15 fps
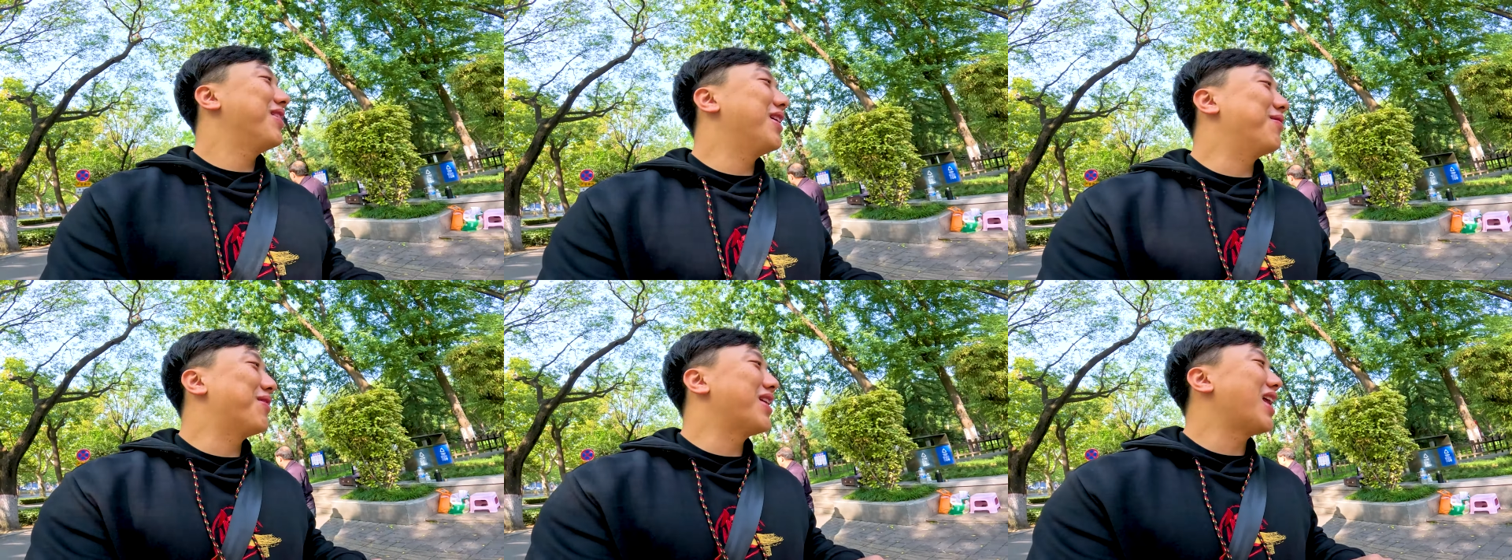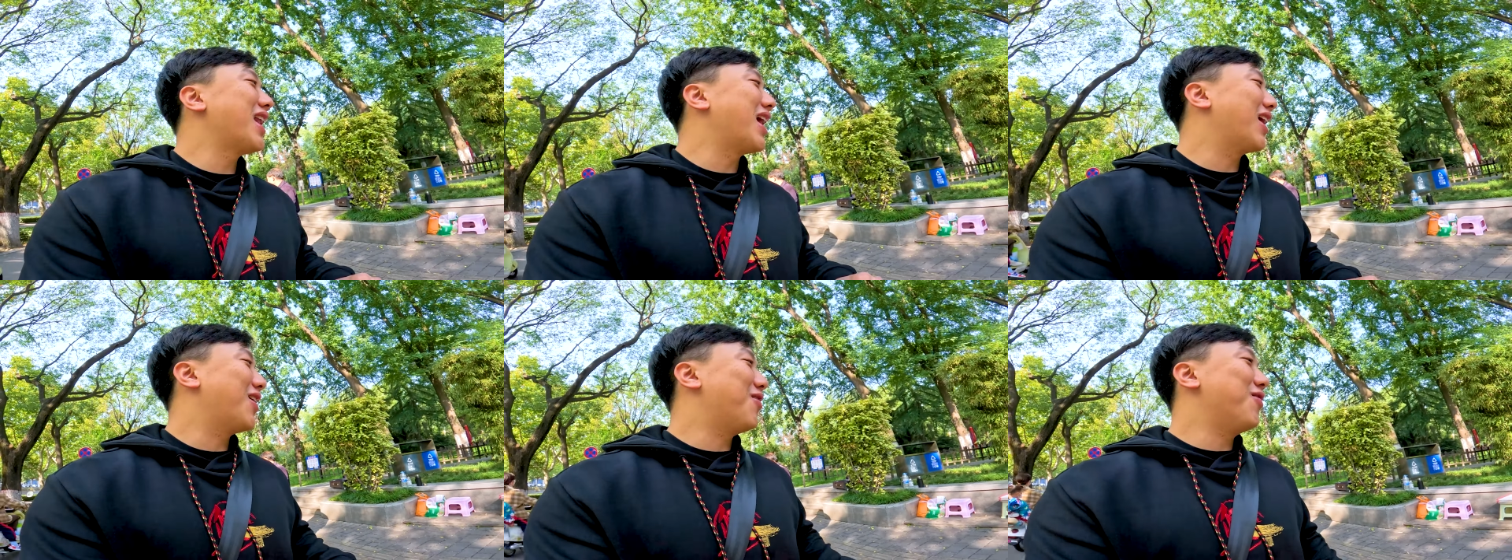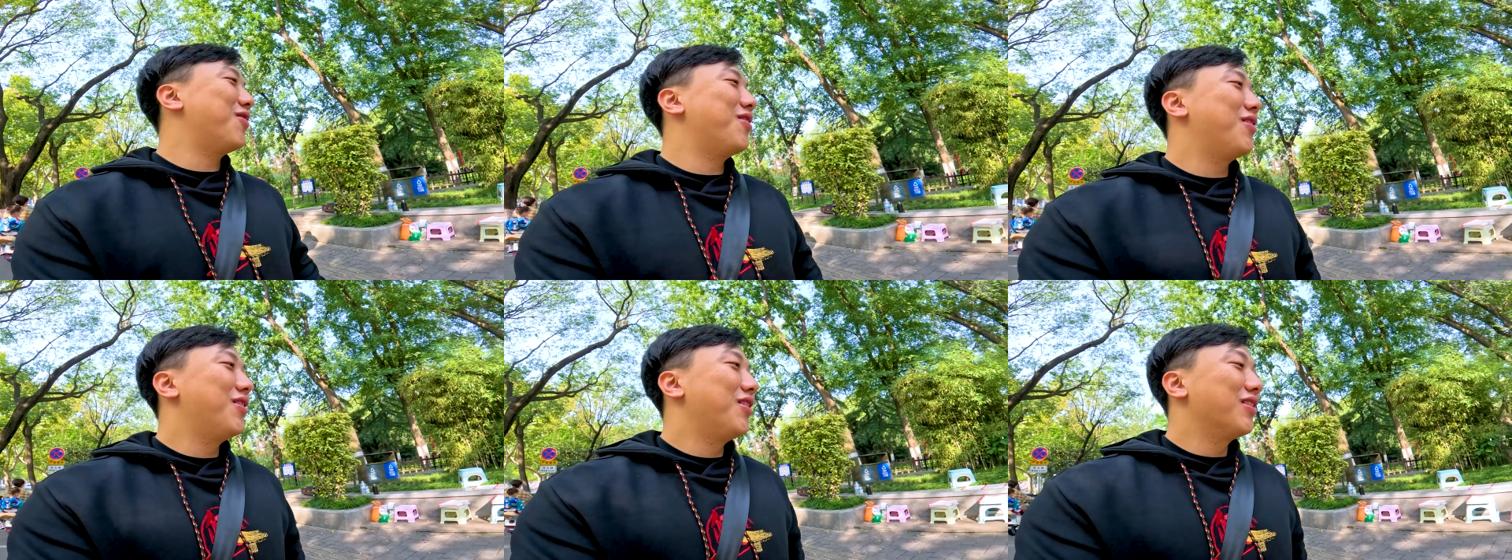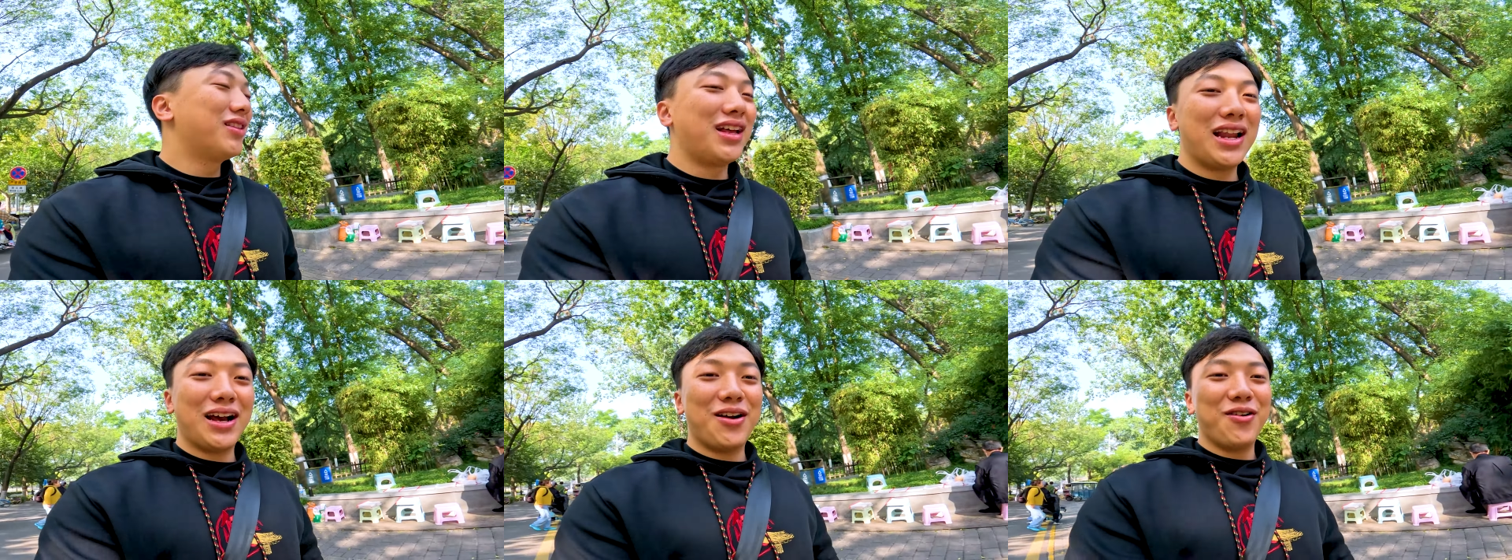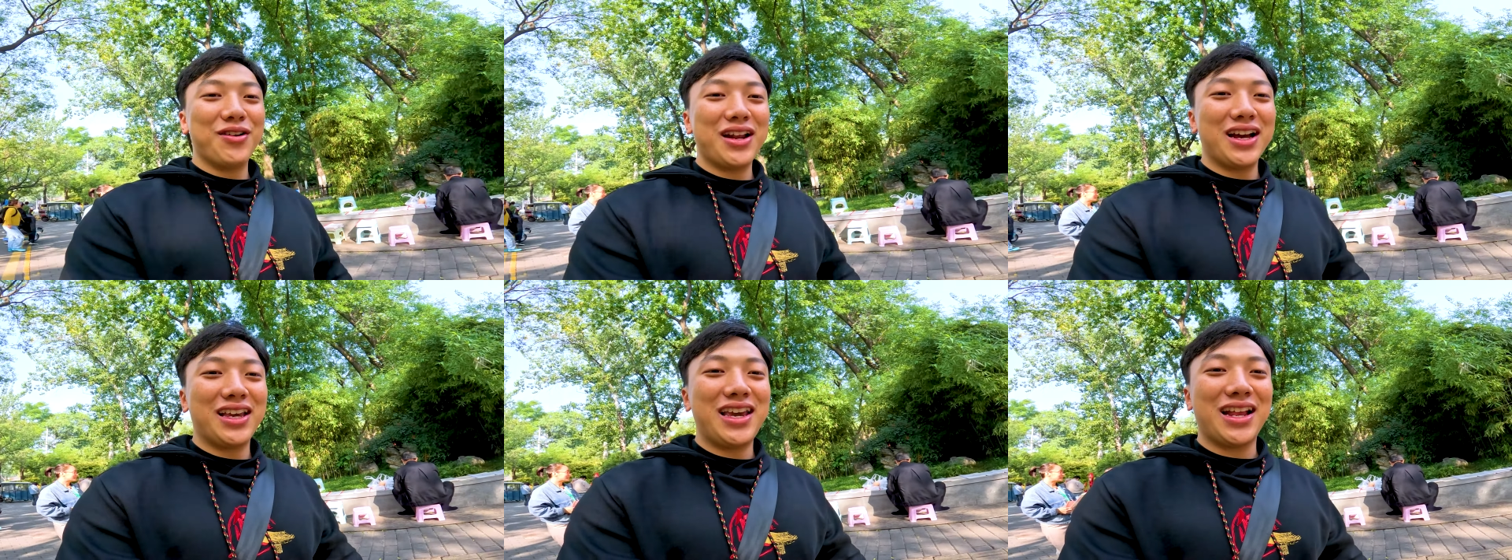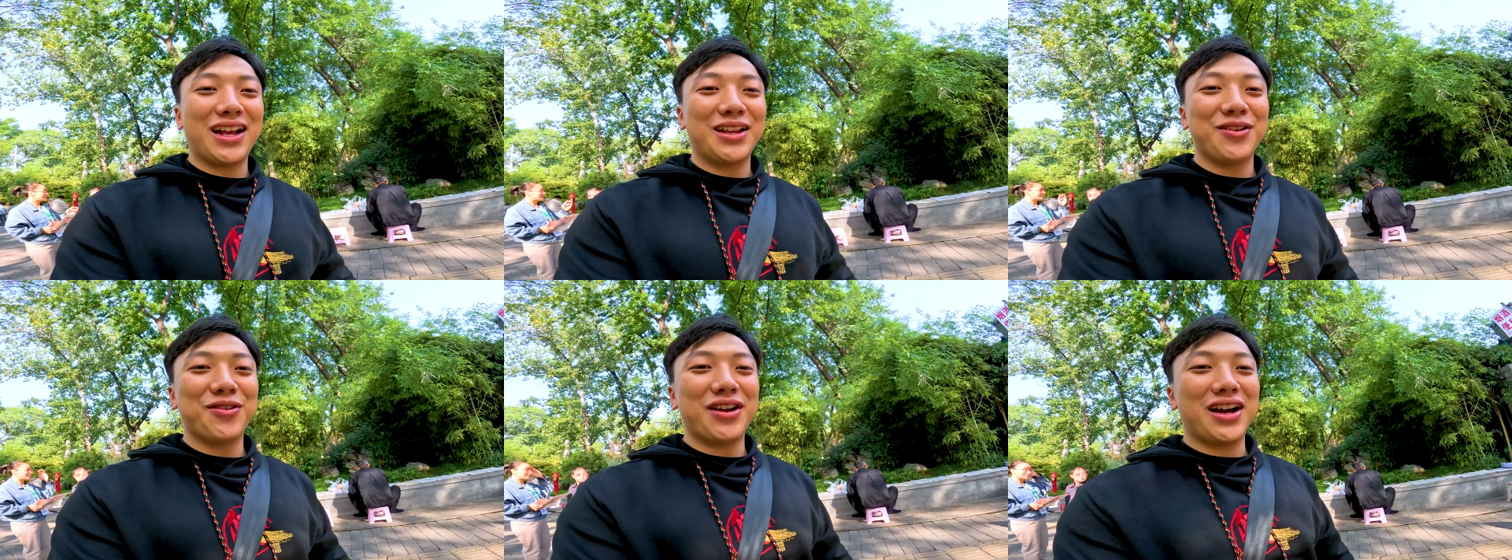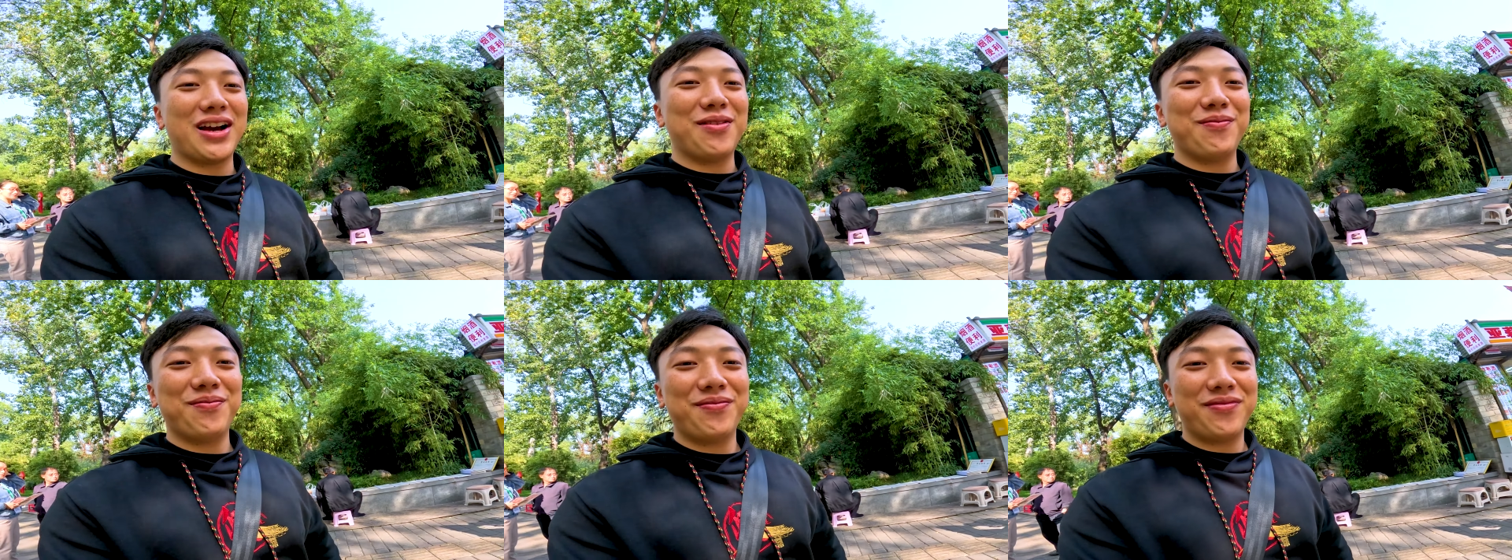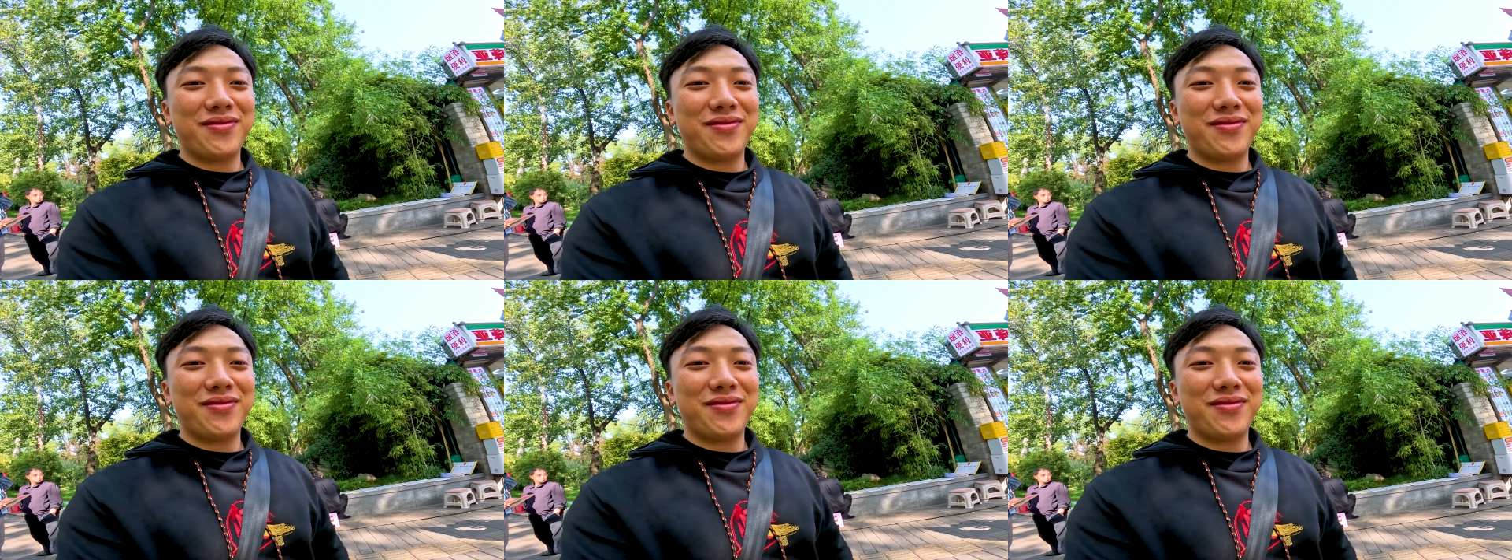เห็นไหมด้านหลังเขาด้านหลังเขาก็นั่งเขียนกันอยู่นะครับ